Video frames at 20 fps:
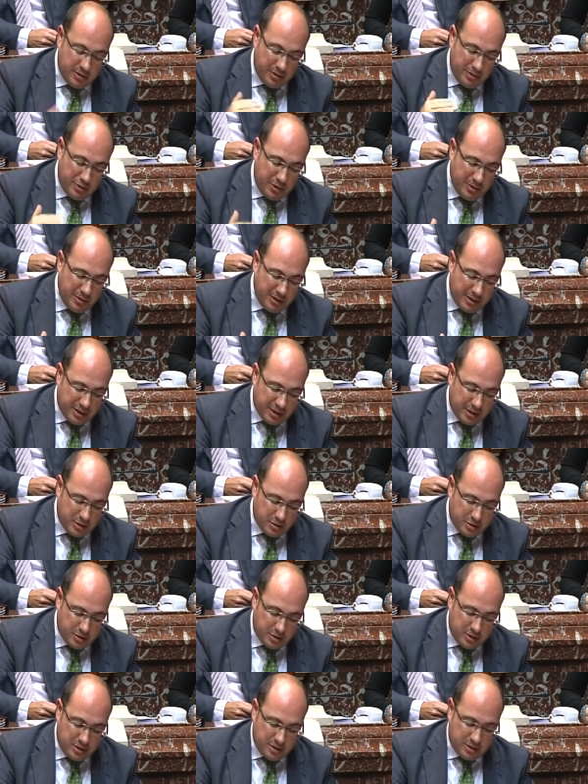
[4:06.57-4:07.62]
No hable de
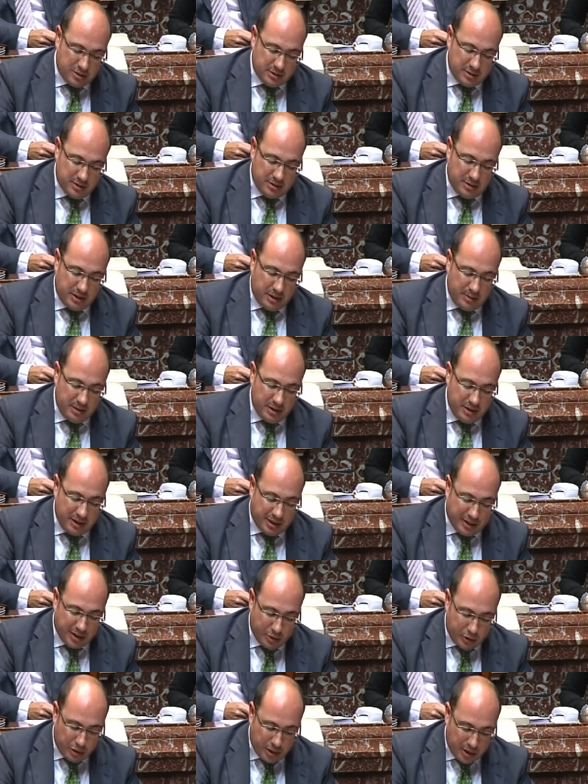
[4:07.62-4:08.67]
recortes, hable de
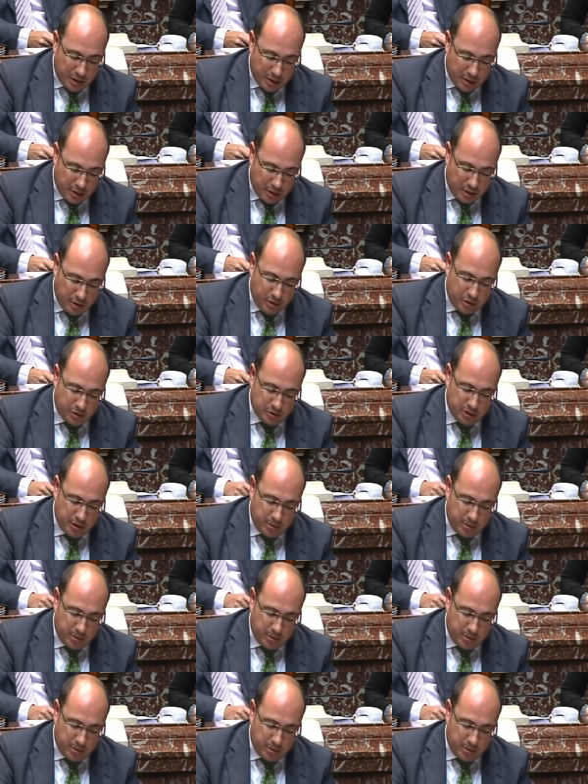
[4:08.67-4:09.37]
reorganización,